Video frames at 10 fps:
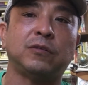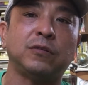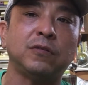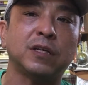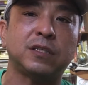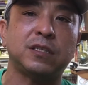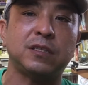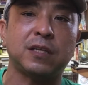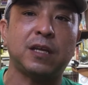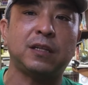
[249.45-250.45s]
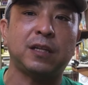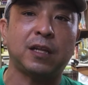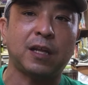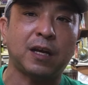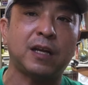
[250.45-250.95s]
ていうのが自然な
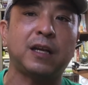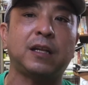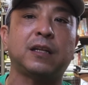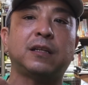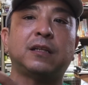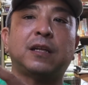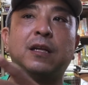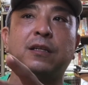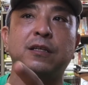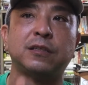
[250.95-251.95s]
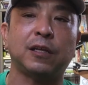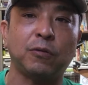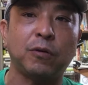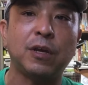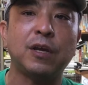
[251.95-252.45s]
流れだったんですけ
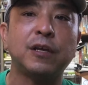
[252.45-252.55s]
ど